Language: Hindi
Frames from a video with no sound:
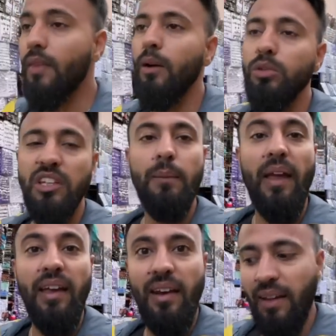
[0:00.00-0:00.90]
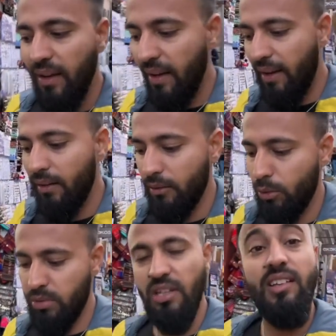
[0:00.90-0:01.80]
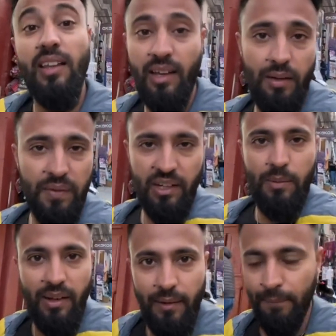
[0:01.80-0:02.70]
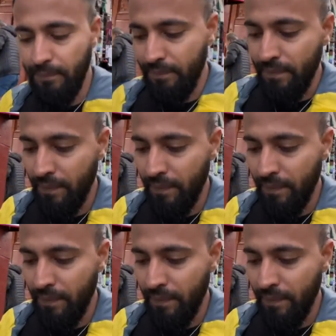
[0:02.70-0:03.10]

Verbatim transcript: उतनी महंगी नहीं है लेकिन उससे ज़्यादा कम्फर्टेबल है